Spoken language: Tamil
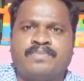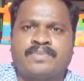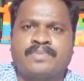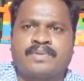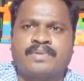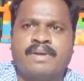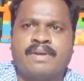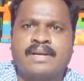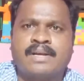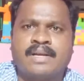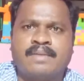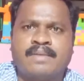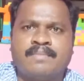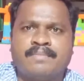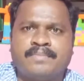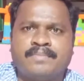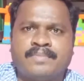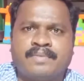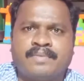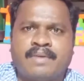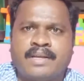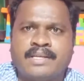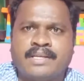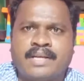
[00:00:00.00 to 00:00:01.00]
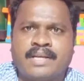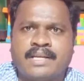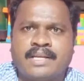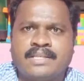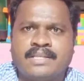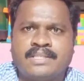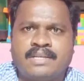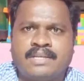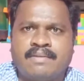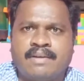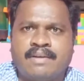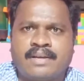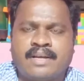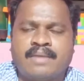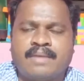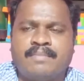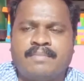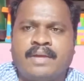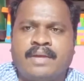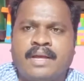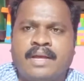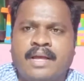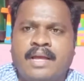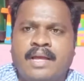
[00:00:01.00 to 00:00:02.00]
வெல்கம் ஆதி ராஜஸ்ரீ
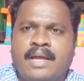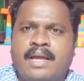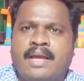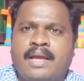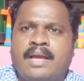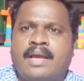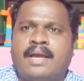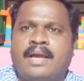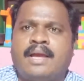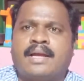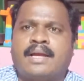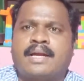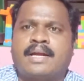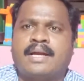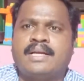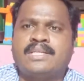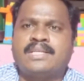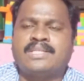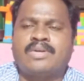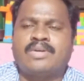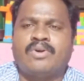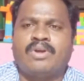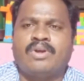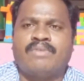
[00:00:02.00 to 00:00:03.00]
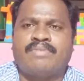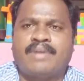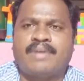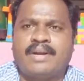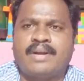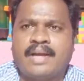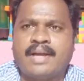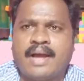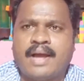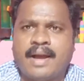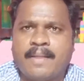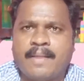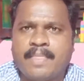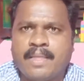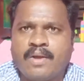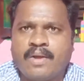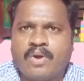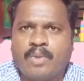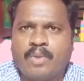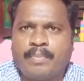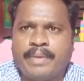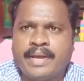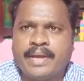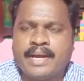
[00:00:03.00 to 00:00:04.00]
வெல்கம் கனிஷ்காவுடைய ஃப்ரெண்டா
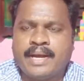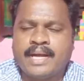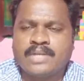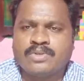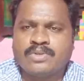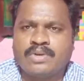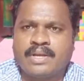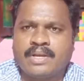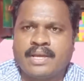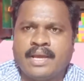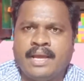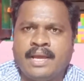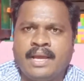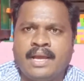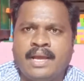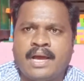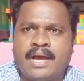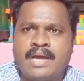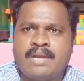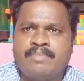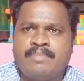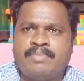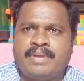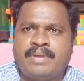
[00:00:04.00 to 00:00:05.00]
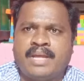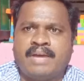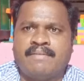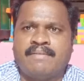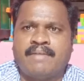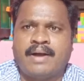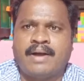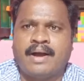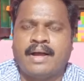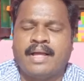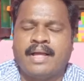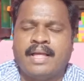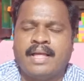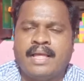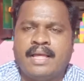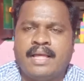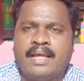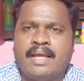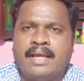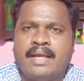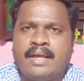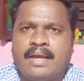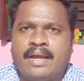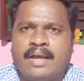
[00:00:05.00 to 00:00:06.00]
அவங்க பேர் என்ன சொன்னீங்க ஹரிப்பிரியாவா
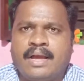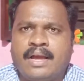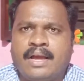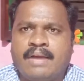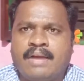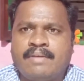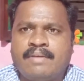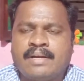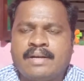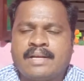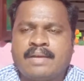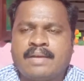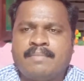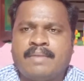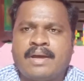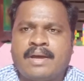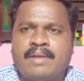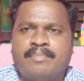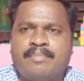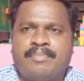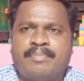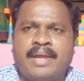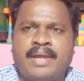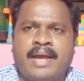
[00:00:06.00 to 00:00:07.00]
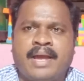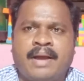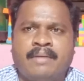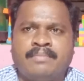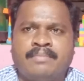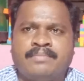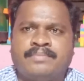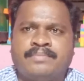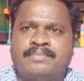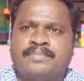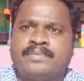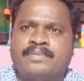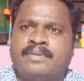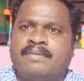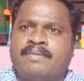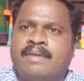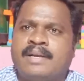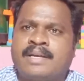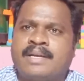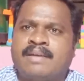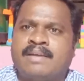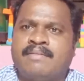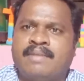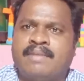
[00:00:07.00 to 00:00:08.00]
வெல்கம் ஹரிப்பிரியா
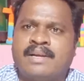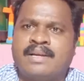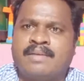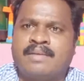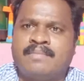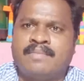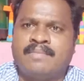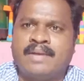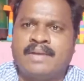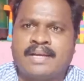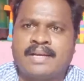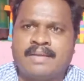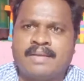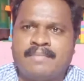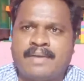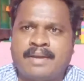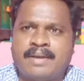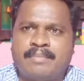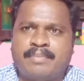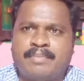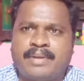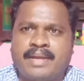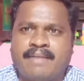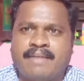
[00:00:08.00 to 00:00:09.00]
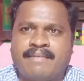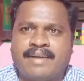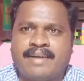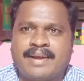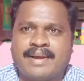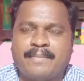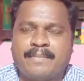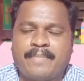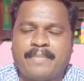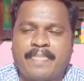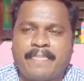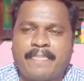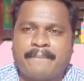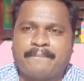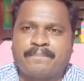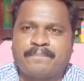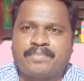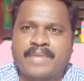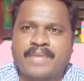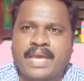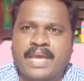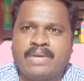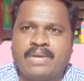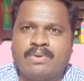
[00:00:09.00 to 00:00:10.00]
வெல்கம் வெல்கம் வெல்கம் ஹரிப்பிரியா வெல்கம்
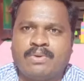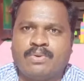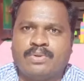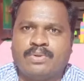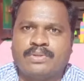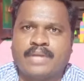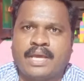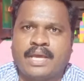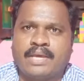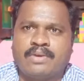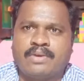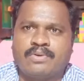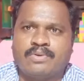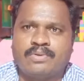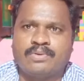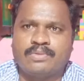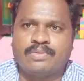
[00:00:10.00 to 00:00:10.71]
தேங்க்யூ தேங்க்யூ